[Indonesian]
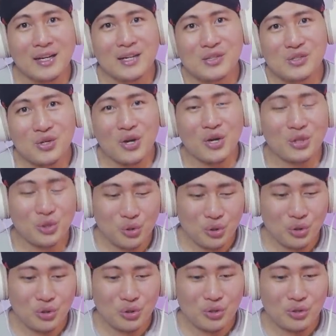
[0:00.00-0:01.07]
So
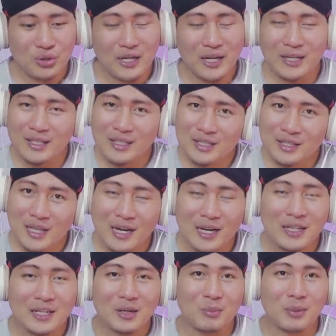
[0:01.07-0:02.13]
itu dari kita
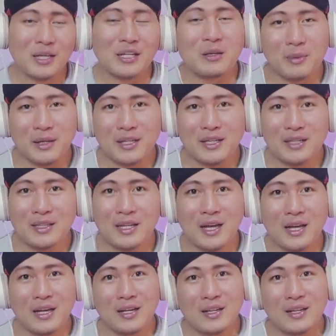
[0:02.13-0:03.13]
akan kembali kepada kita